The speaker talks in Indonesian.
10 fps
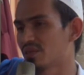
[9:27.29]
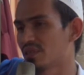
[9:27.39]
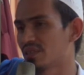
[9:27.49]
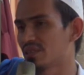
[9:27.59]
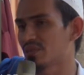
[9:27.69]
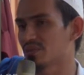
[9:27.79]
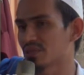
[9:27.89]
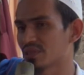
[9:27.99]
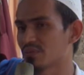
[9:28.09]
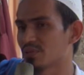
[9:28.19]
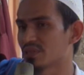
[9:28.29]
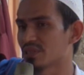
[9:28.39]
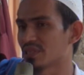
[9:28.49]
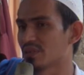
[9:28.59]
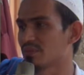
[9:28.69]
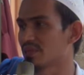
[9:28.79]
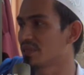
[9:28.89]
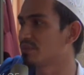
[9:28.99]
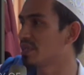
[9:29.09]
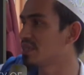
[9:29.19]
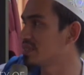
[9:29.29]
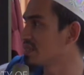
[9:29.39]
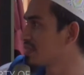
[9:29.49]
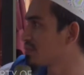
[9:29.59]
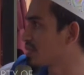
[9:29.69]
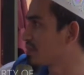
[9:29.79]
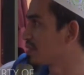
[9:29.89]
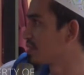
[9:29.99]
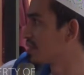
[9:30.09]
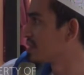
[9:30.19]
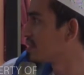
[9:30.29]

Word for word: Wasallam. bayinya siapa namanya?